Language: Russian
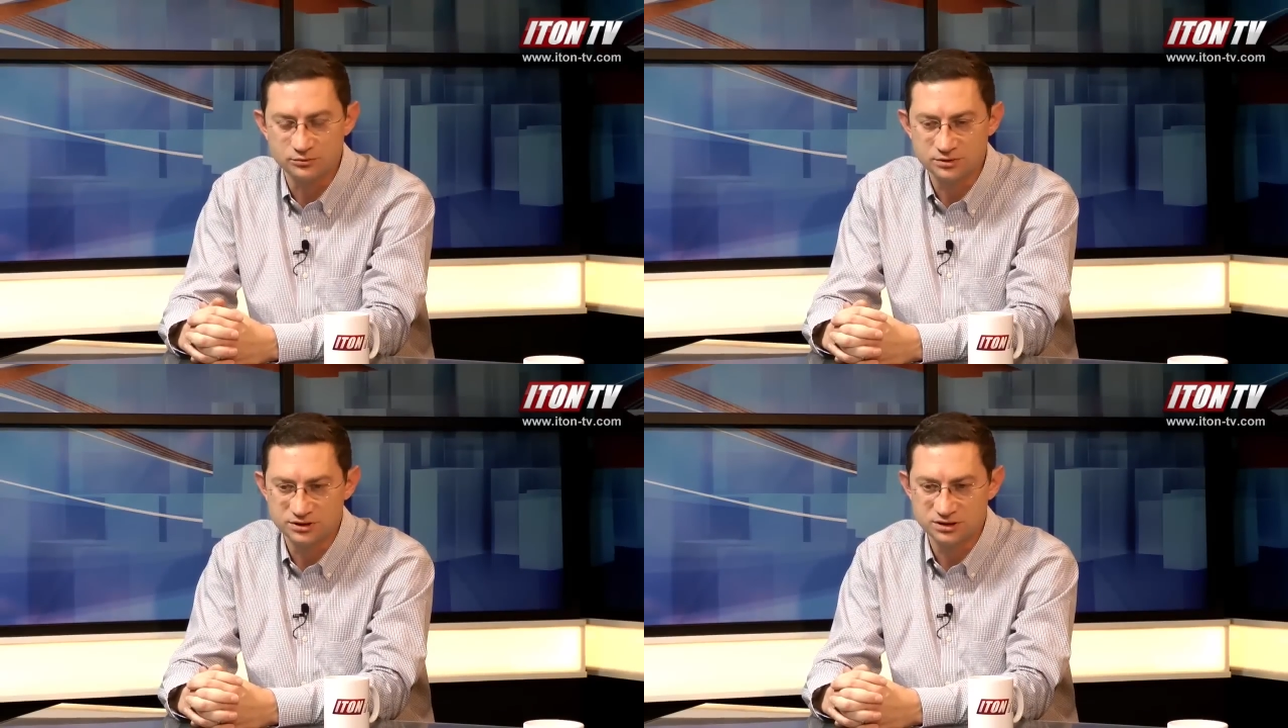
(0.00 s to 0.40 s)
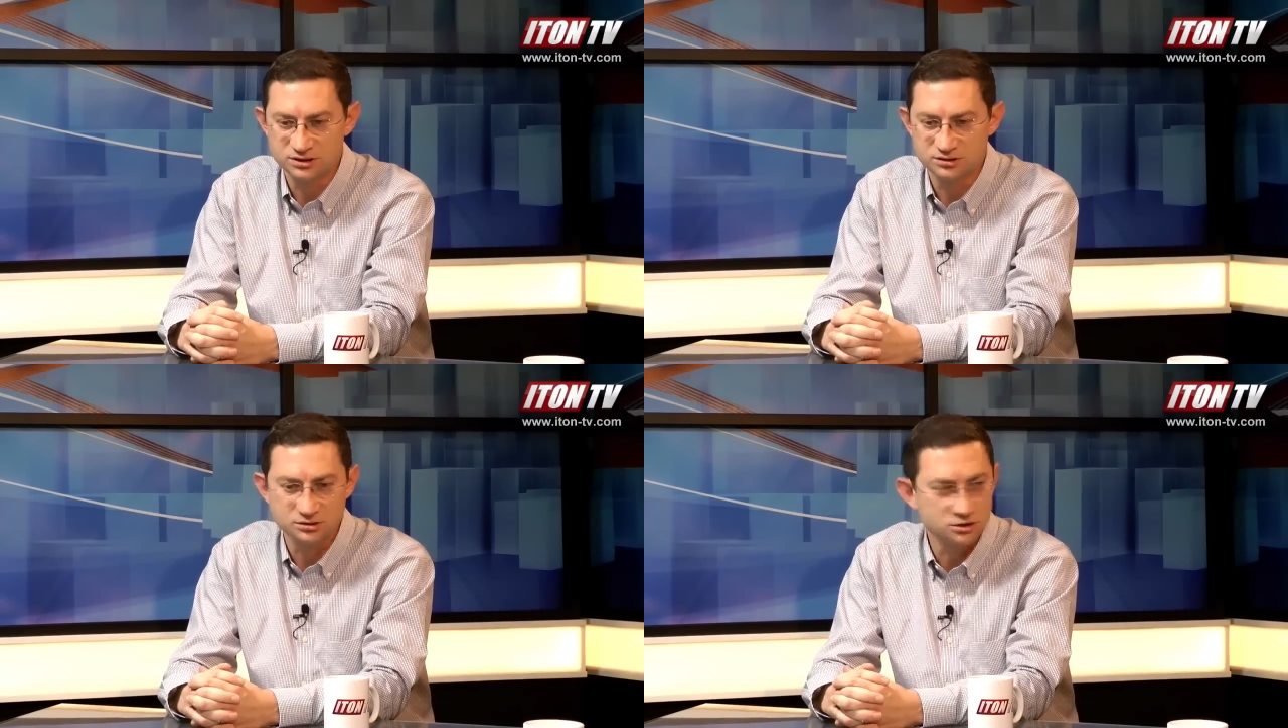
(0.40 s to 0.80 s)
У нас
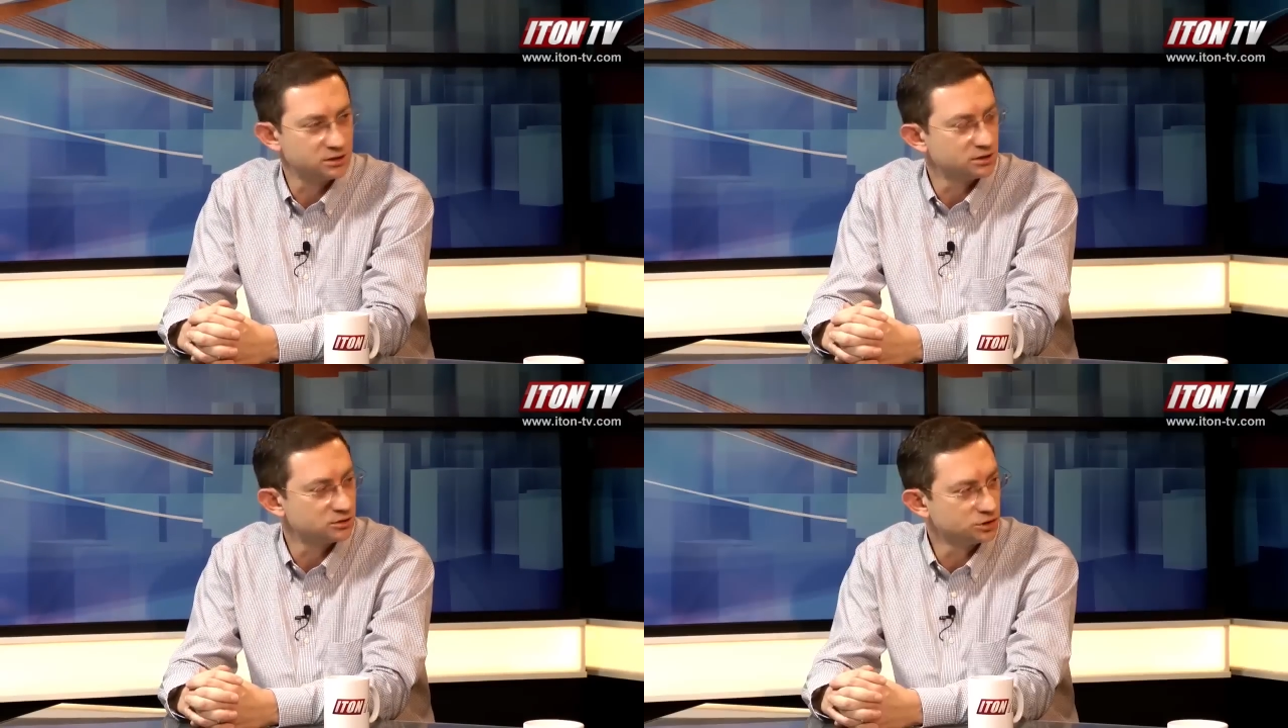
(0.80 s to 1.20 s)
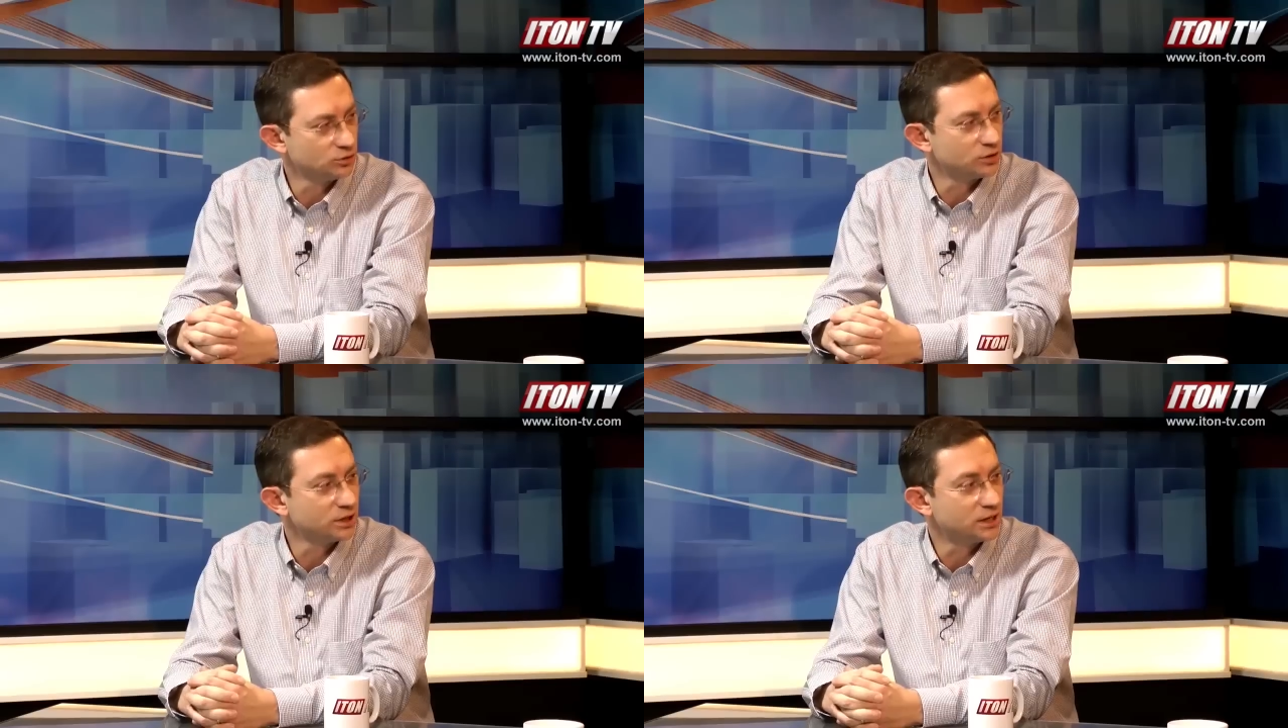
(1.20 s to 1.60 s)
есть значительно
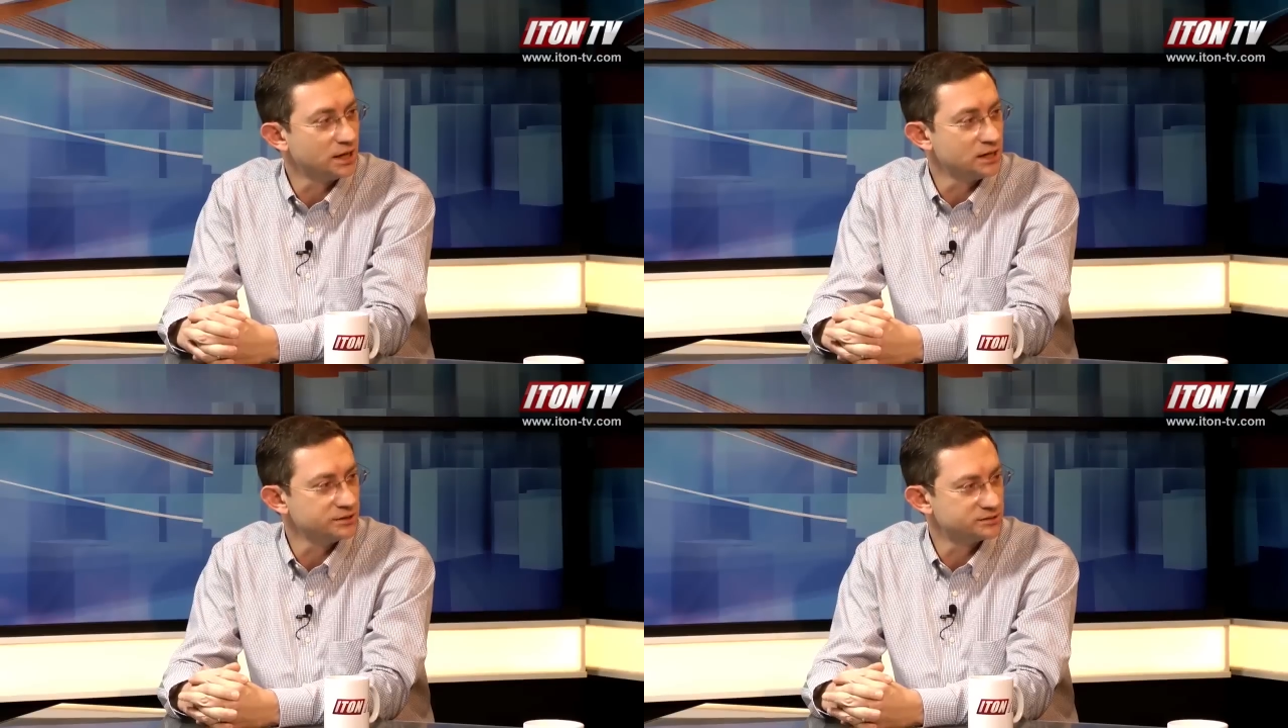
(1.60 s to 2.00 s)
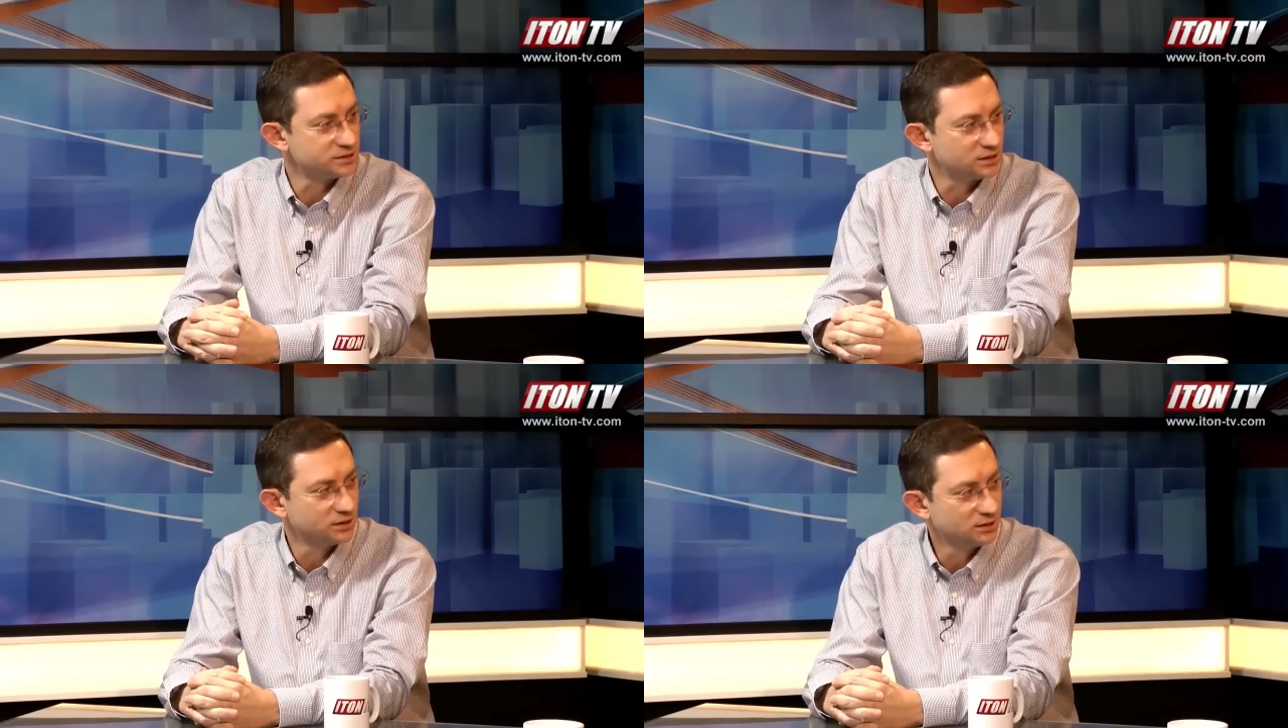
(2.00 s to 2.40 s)
широкая
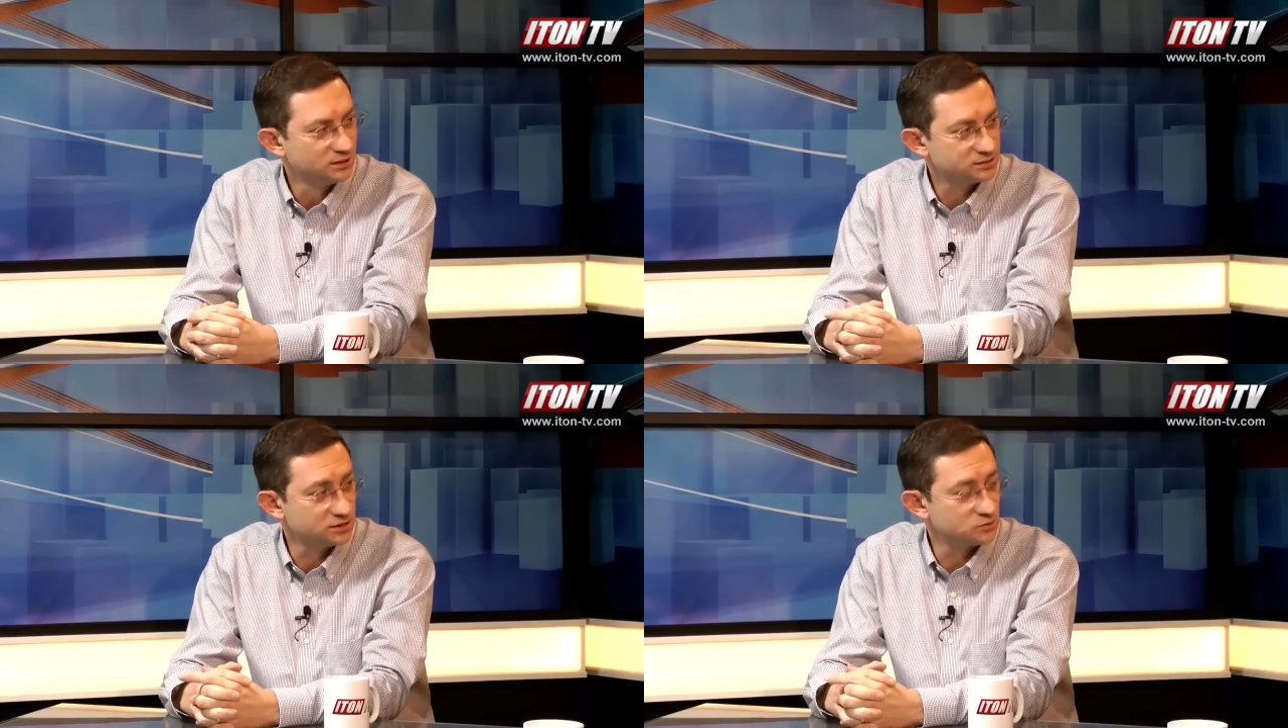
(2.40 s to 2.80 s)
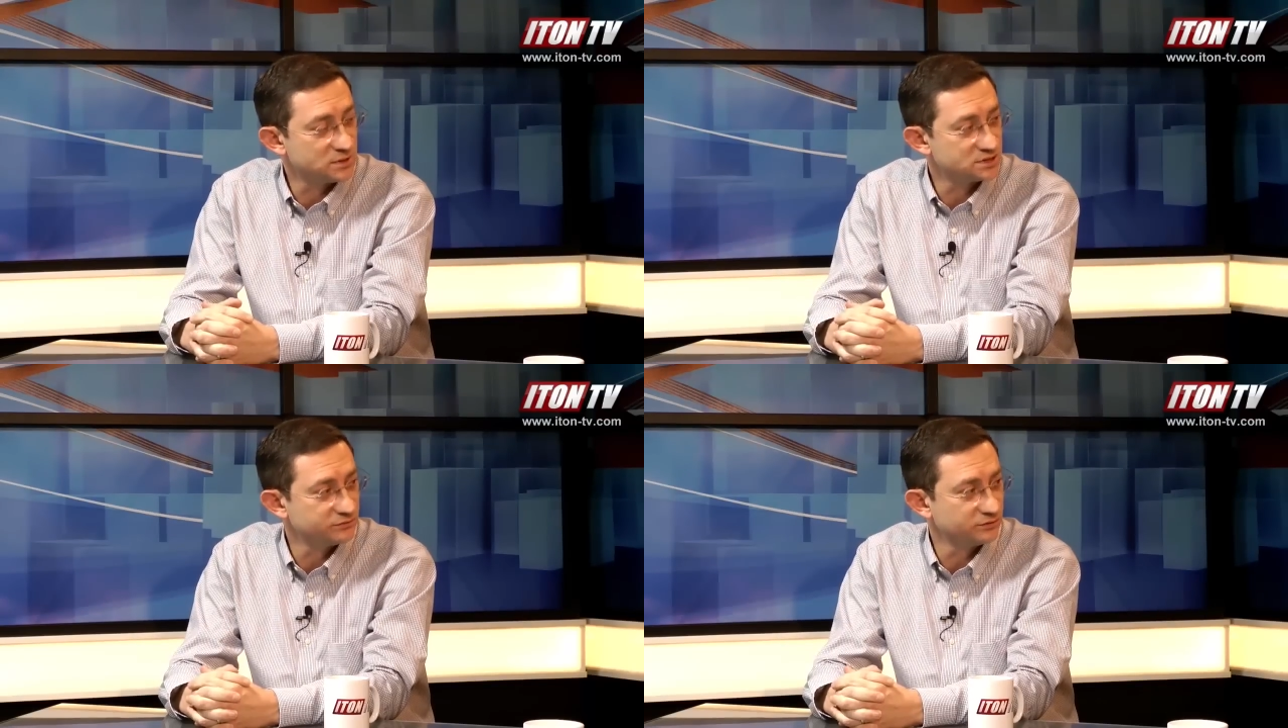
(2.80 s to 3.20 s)
коалиция средств
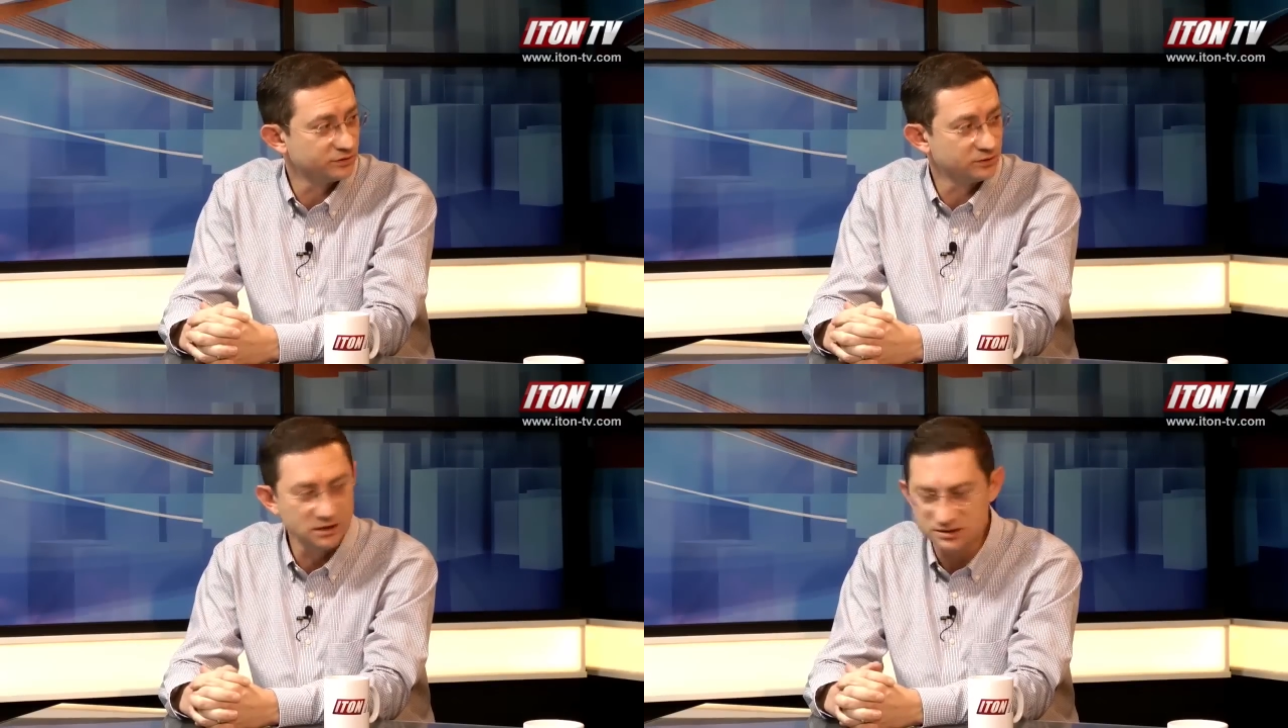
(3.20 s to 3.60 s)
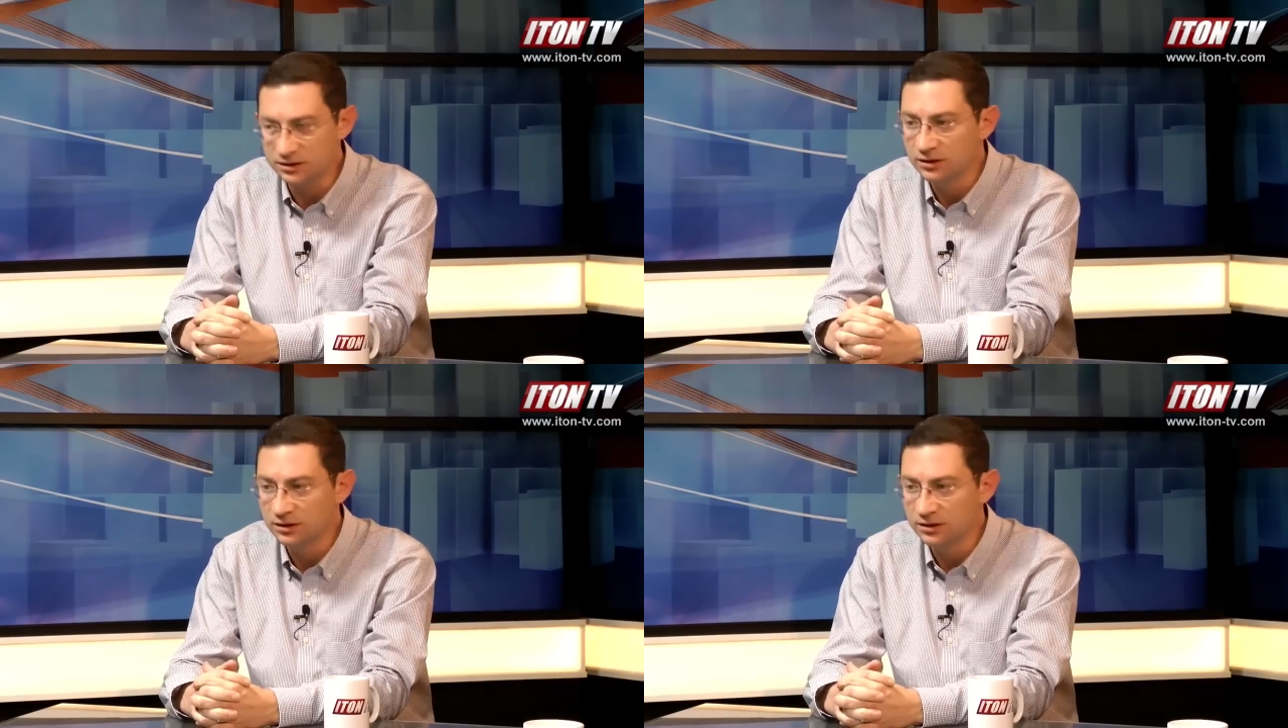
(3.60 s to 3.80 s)
массовой информации,